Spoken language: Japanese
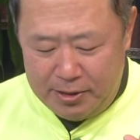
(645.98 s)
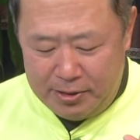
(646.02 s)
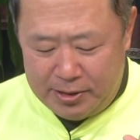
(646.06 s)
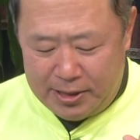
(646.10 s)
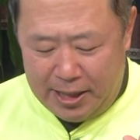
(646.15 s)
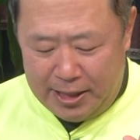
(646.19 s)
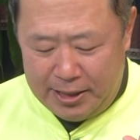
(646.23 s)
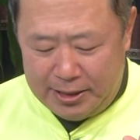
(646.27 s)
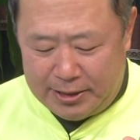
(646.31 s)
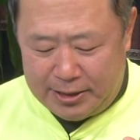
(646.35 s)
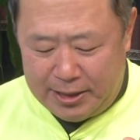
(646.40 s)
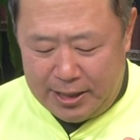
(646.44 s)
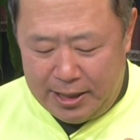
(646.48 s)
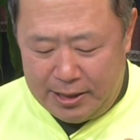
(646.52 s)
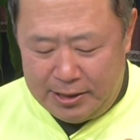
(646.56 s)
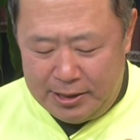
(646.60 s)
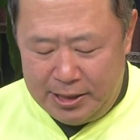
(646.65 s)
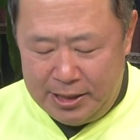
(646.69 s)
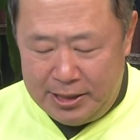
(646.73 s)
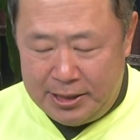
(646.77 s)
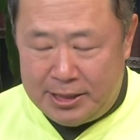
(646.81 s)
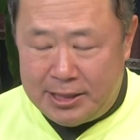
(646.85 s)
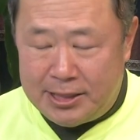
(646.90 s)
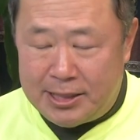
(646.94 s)
に対して
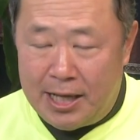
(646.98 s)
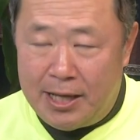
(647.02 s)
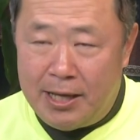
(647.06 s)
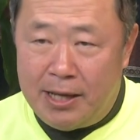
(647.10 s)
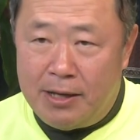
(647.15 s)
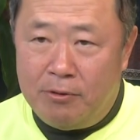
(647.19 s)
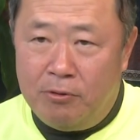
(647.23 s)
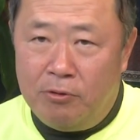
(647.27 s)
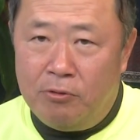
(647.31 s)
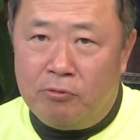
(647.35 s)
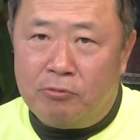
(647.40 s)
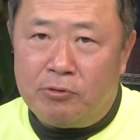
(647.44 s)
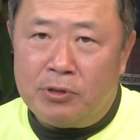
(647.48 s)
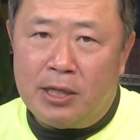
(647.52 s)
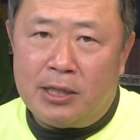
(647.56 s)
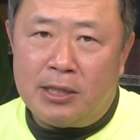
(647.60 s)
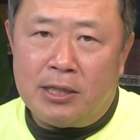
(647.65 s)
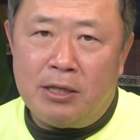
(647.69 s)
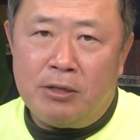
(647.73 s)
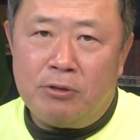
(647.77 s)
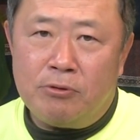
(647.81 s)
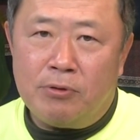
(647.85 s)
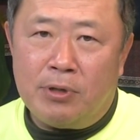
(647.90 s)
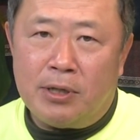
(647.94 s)
認知戦を行っ
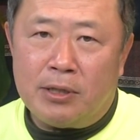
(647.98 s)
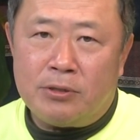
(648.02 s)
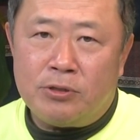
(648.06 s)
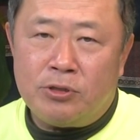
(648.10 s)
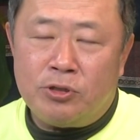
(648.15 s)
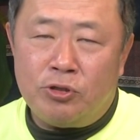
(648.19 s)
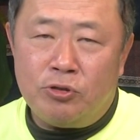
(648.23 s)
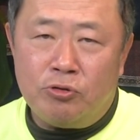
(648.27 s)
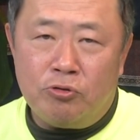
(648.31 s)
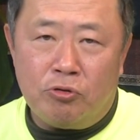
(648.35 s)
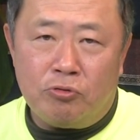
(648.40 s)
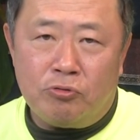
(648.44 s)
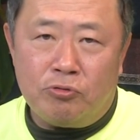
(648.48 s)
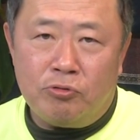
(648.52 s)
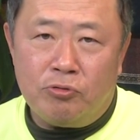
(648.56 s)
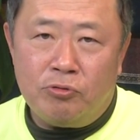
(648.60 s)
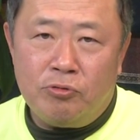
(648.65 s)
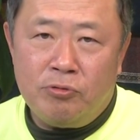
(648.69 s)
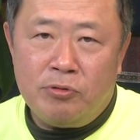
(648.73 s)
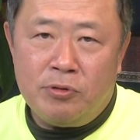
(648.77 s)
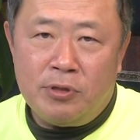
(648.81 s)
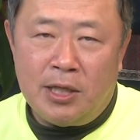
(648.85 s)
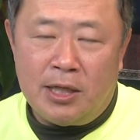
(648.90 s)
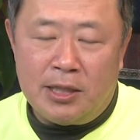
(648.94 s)
ているのは中国
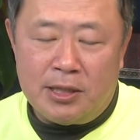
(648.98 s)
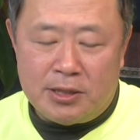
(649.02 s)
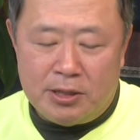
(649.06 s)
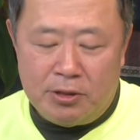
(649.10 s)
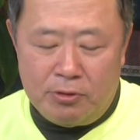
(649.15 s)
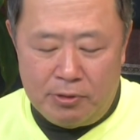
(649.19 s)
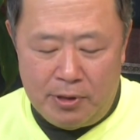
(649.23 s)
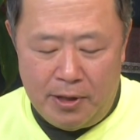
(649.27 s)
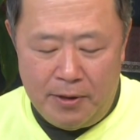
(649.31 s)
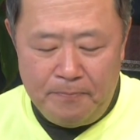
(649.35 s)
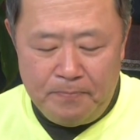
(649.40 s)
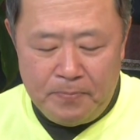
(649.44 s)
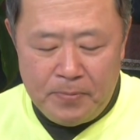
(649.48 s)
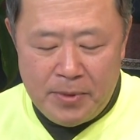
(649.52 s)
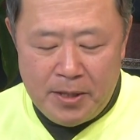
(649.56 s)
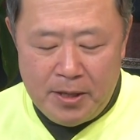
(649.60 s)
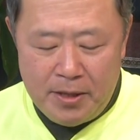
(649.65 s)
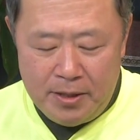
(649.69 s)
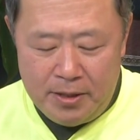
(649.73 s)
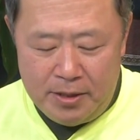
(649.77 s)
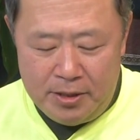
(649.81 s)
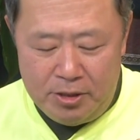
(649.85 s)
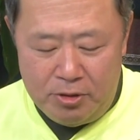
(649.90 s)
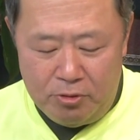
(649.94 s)
なんですけどね、
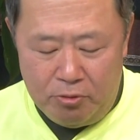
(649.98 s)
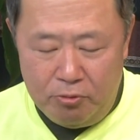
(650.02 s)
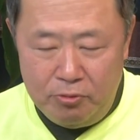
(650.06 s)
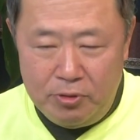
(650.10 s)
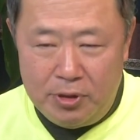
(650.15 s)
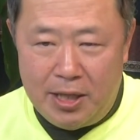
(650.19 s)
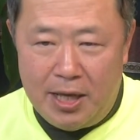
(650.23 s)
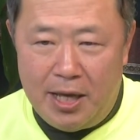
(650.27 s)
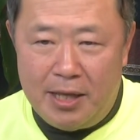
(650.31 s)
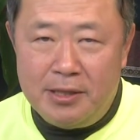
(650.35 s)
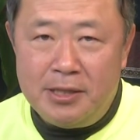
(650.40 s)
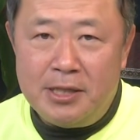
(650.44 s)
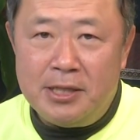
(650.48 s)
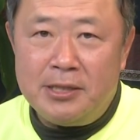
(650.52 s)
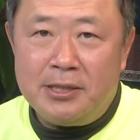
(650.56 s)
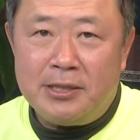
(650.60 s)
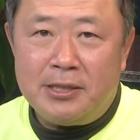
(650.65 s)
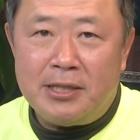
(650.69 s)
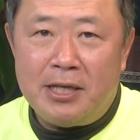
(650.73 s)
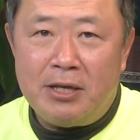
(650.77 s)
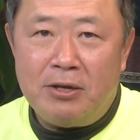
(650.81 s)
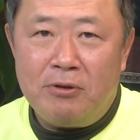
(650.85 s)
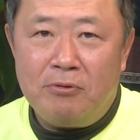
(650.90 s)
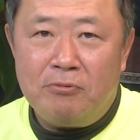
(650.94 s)
日本で認
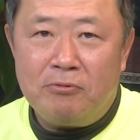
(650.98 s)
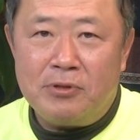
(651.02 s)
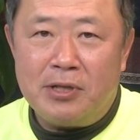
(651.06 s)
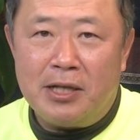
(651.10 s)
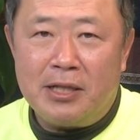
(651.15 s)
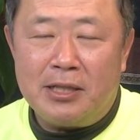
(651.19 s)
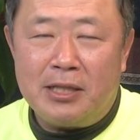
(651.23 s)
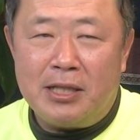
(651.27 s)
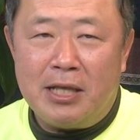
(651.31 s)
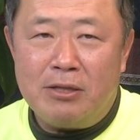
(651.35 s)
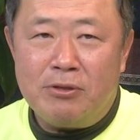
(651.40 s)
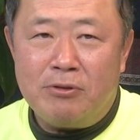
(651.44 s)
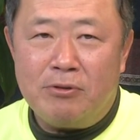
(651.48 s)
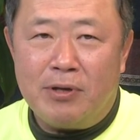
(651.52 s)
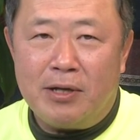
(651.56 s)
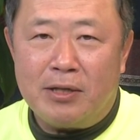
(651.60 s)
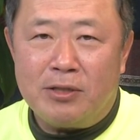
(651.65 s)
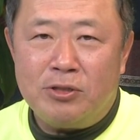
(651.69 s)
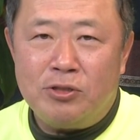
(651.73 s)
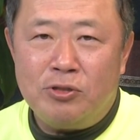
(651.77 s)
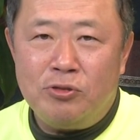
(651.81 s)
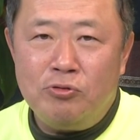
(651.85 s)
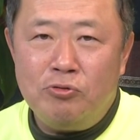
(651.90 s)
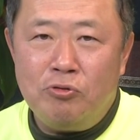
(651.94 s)
知戦を行っているのは
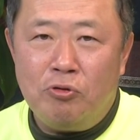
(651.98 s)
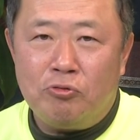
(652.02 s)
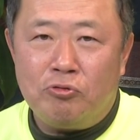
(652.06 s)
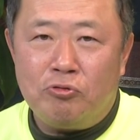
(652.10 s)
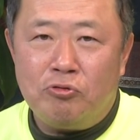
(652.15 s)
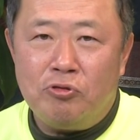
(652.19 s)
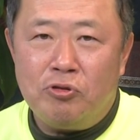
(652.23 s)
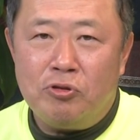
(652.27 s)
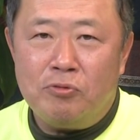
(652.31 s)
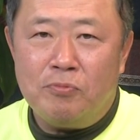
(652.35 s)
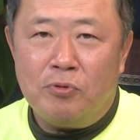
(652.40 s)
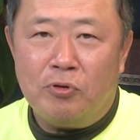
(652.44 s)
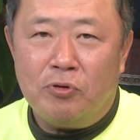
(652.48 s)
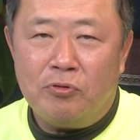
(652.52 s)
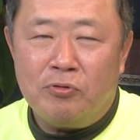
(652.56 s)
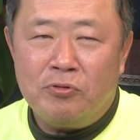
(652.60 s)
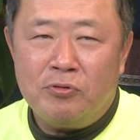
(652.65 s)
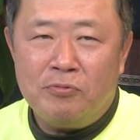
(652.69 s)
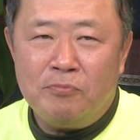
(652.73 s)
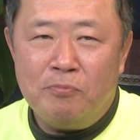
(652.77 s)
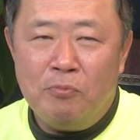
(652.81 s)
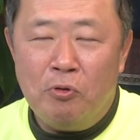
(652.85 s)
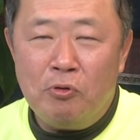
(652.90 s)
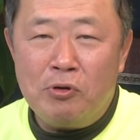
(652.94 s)
中国というよりも
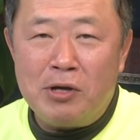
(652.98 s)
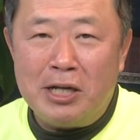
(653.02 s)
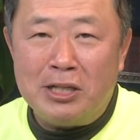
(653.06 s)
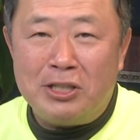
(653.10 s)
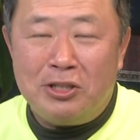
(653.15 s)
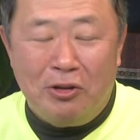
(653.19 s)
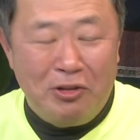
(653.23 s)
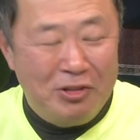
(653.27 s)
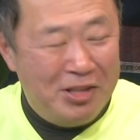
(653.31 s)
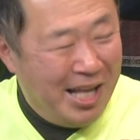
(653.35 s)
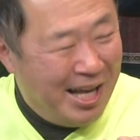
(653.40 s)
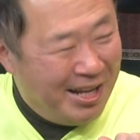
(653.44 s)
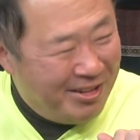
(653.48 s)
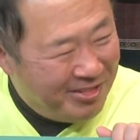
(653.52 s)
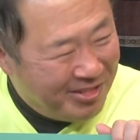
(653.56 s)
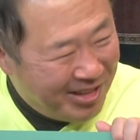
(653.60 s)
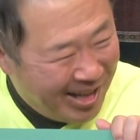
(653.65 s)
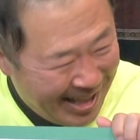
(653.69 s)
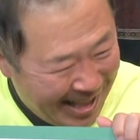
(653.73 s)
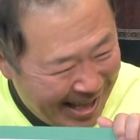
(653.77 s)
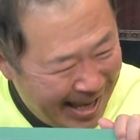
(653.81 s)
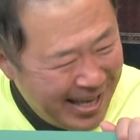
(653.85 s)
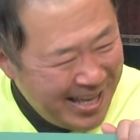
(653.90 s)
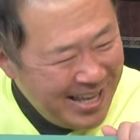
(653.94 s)
文科省であると
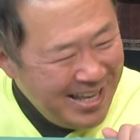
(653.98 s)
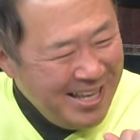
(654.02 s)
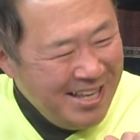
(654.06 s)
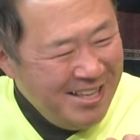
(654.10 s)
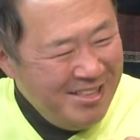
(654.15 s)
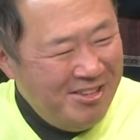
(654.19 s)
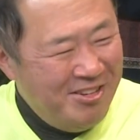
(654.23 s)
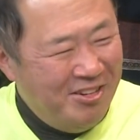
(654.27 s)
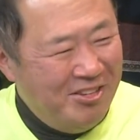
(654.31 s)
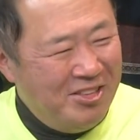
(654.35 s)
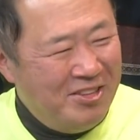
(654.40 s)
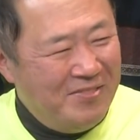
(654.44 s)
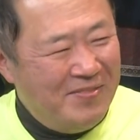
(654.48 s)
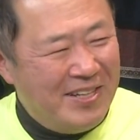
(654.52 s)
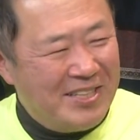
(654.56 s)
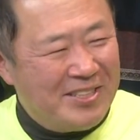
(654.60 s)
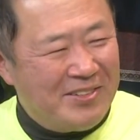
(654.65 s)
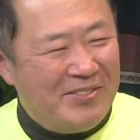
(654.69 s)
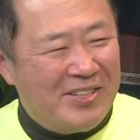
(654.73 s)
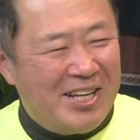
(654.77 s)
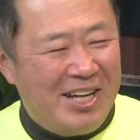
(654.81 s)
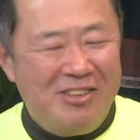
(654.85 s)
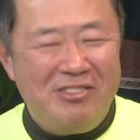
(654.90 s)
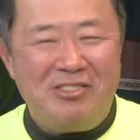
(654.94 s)
かね、日本の
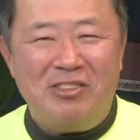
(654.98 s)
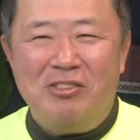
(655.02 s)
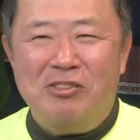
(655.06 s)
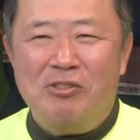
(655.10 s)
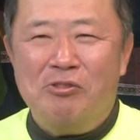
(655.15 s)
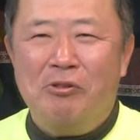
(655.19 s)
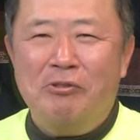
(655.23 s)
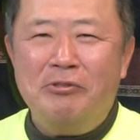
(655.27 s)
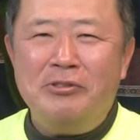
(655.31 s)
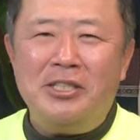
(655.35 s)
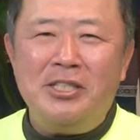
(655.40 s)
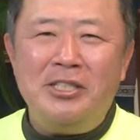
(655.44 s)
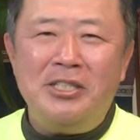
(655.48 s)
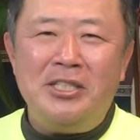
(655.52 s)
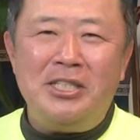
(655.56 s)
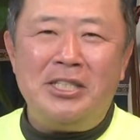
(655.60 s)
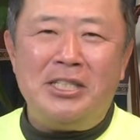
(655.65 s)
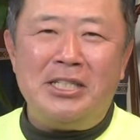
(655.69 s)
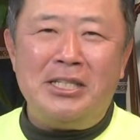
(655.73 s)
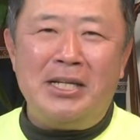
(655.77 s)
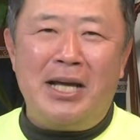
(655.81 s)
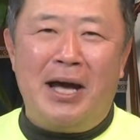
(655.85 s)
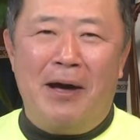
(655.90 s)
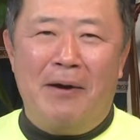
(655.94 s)
マスコミとか、要するに日本人
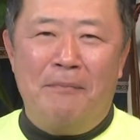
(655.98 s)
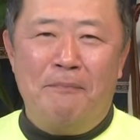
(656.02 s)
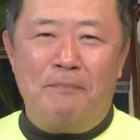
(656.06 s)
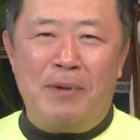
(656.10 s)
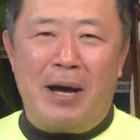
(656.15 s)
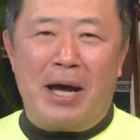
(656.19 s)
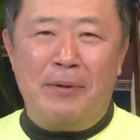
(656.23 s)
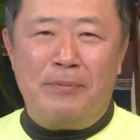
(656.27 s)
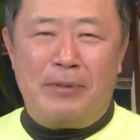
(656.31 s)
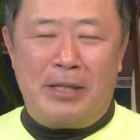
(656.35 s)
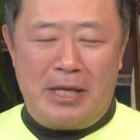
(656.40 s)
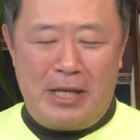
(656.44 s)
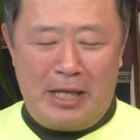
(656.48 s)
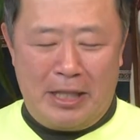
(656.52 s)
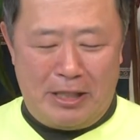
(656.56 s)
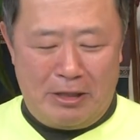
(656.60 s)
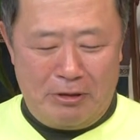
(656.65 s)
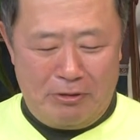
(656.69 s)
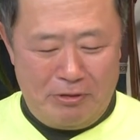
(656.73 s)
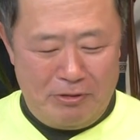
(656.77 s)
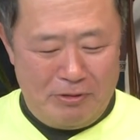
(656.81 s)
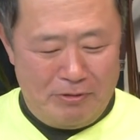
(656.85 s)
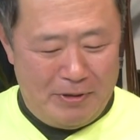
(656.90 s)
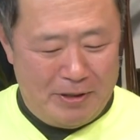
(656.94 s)
自身がバカみたいにやって
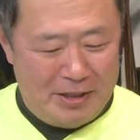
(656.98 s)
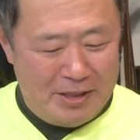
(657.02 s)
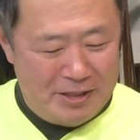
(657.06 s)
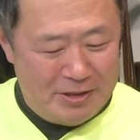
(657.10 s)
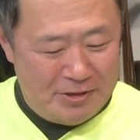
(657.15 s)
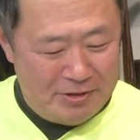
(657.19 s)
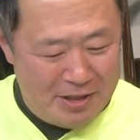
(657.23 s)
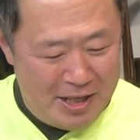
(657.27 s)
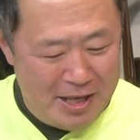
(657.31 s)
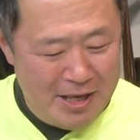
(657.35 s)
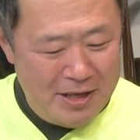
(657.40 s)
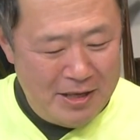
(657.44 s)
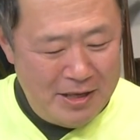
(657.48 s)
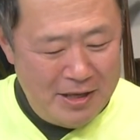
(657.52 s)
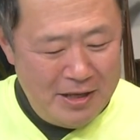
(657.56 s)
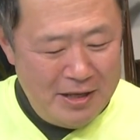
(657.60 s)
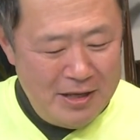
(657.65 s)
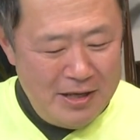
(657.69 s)
るんというわけですよね。だか